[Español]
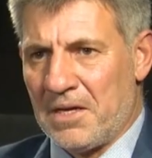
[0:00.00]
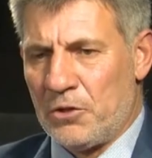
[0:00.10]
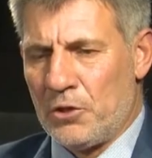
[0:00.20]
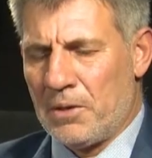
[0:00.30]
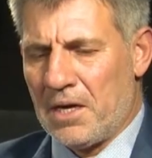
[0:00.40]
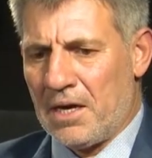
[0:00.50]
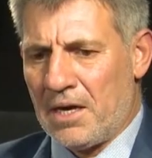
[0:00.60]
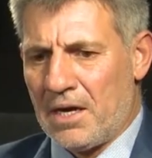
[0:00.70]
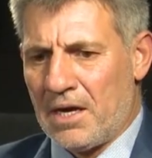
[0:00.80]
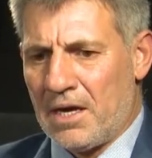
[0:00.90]
Ah, yo
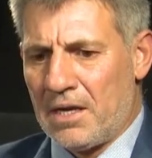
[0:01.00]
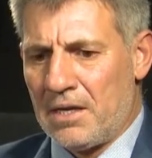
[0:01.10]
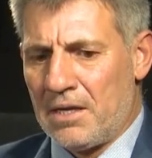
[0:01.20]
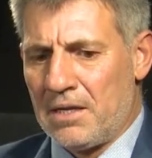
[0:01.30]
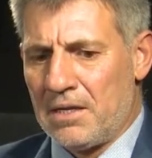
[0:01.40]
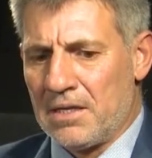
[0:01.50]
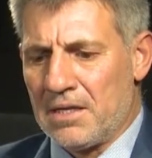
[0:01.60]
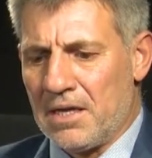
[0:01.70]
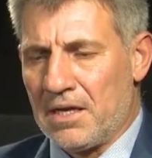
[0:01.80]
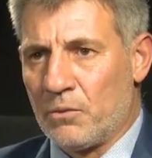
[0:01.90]
iba a
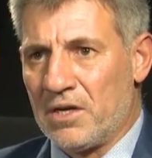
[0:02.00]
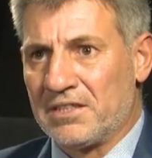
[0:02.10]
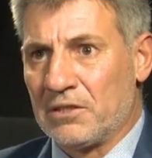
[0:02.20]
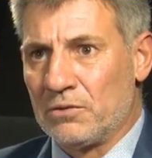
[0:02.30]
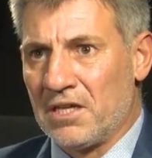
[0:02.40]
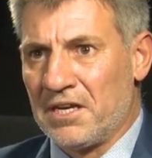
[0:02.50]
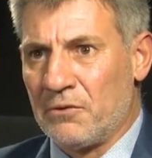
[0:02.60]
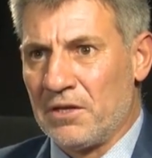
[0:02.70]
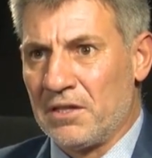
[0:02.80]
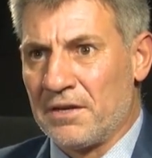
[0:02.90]
la escuela secundaria,
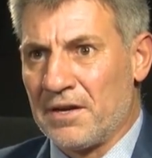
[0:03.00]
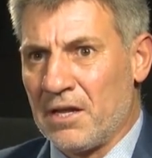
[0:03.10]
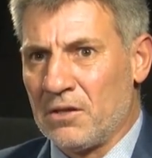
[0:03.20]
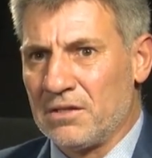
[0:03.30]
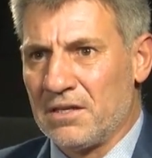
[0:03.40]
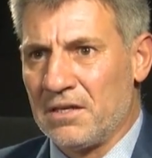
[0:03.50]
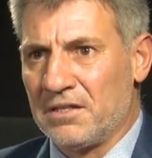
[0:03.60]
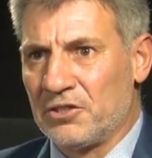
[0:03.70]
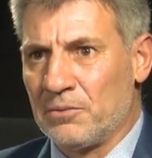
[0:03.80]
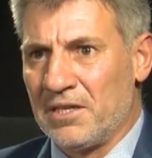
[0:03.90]
a un internado, el
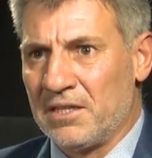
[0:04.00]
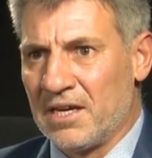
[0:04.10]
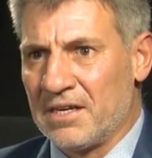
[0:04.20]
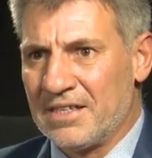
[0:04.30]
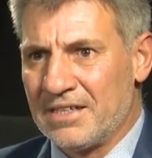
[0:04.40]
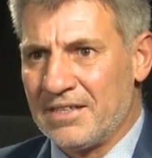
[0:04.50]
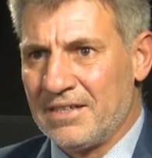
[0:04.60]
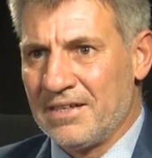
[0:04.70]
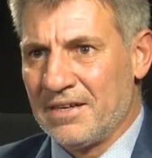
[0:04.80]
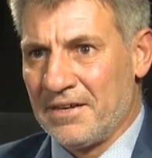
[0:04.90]
Liceo Militar,
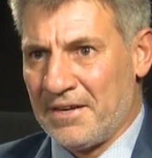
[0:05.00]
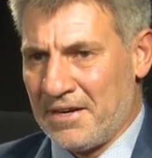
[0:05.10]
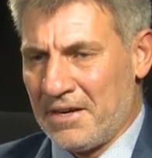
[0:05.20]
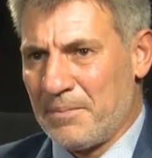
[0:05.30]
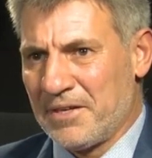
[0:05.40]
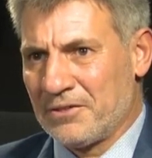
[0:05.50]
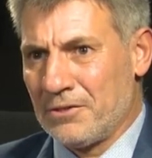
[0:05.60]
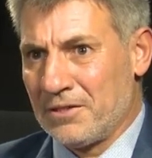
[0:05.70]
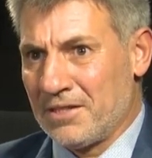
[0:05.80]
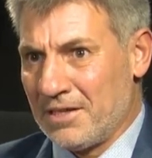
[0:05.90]
General
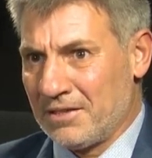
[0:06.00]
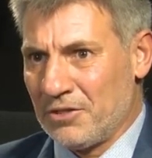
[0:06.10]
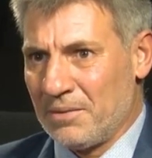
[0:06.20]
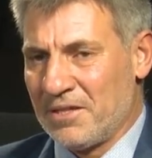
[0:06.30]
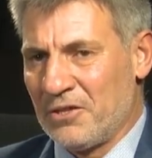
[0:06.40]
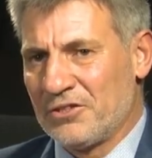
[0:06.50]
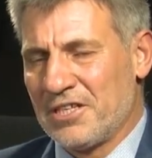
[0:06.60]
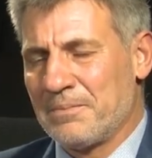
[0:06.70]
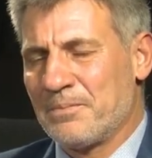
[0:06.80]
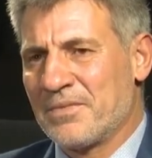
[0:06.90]
Espesco, que está en la ciudad de Mendoza.